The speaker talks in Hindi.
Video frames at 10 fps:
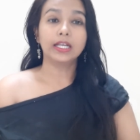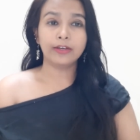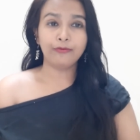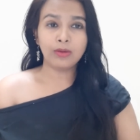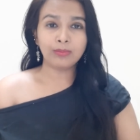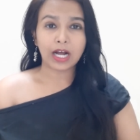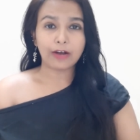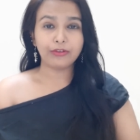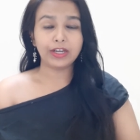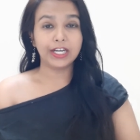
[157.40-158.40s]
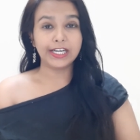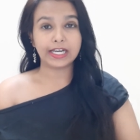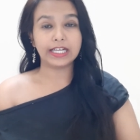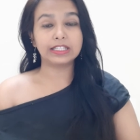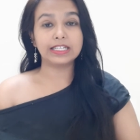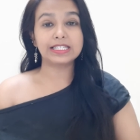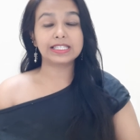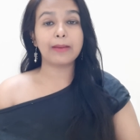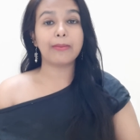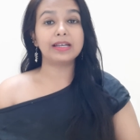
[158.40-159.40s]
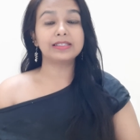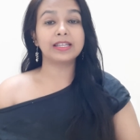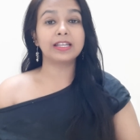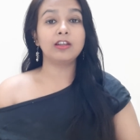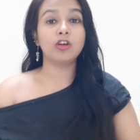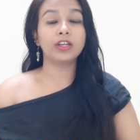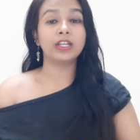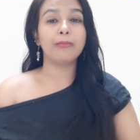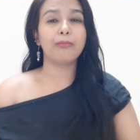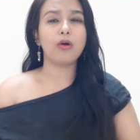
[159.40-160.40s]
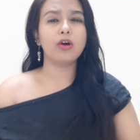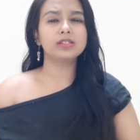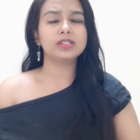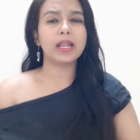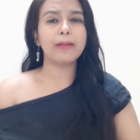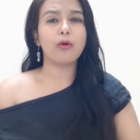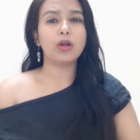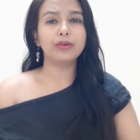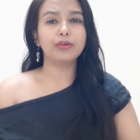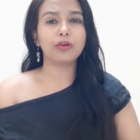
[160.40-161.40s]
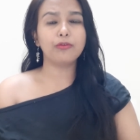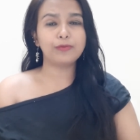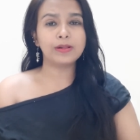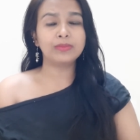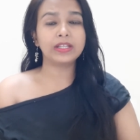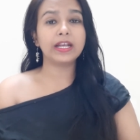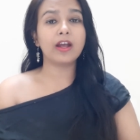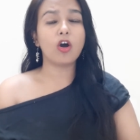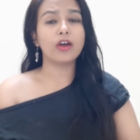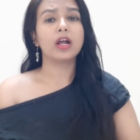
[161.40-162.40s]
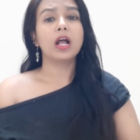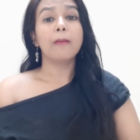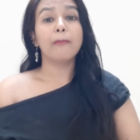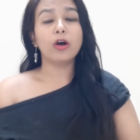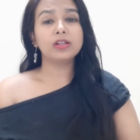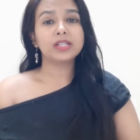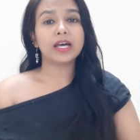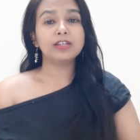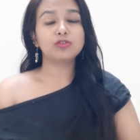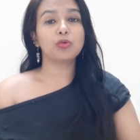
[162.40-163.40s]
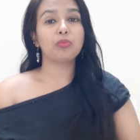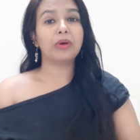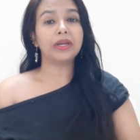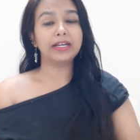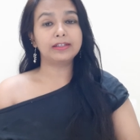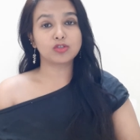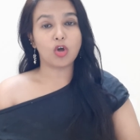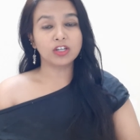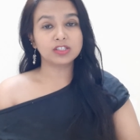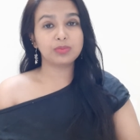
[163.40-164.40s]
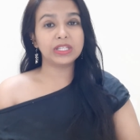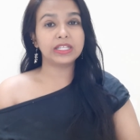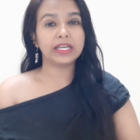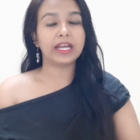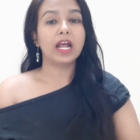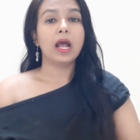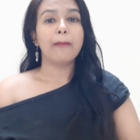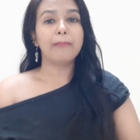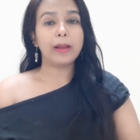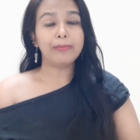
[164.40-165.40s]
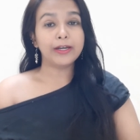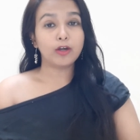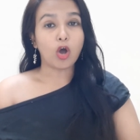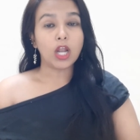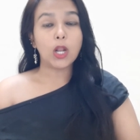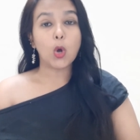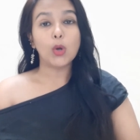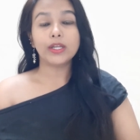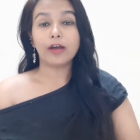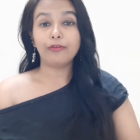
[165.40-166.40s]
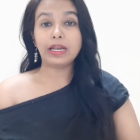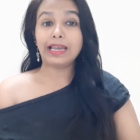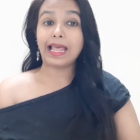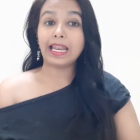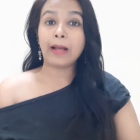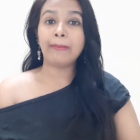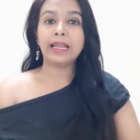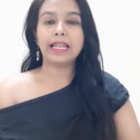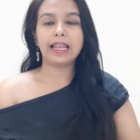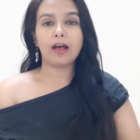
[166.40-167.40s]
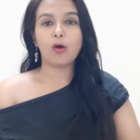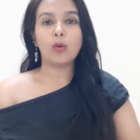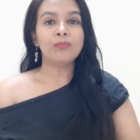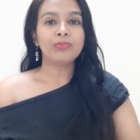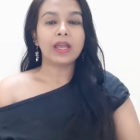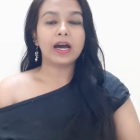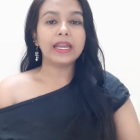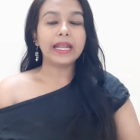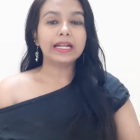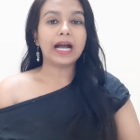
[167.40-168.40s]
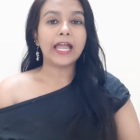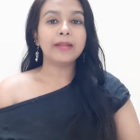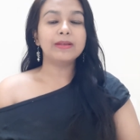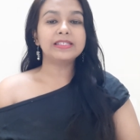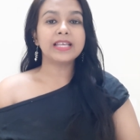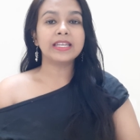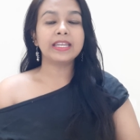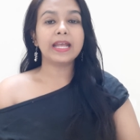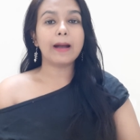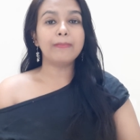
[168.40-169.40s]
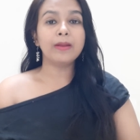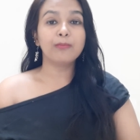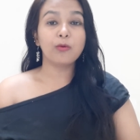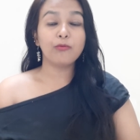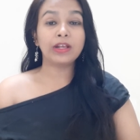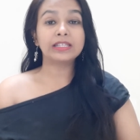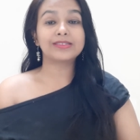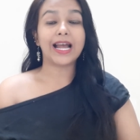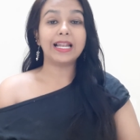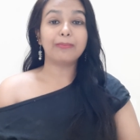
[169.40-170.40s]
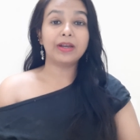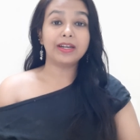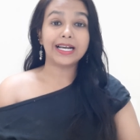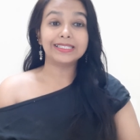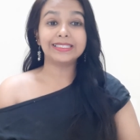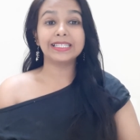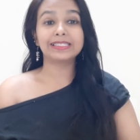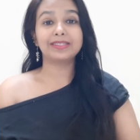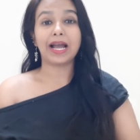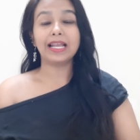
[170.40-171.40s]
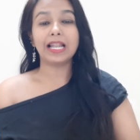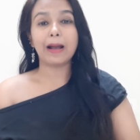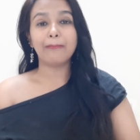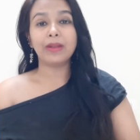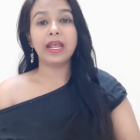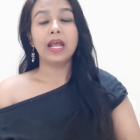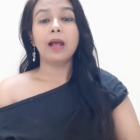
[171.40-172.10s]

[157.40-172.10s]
ये फिल्म काफ़ी हिट रही थी इसके बाद सनी लियोनी ने बहुत सारे बॉलीवुड को फिल्म दिए और बहुत सारे सुपर हिट सॉन्ग्स भी दिए बेबी डॉल हो या फिर लैला में लैला हो हर एक गाने में सनी ने अपने मूविंग स्टाइल अपने डांसिंग स्टाइल अपने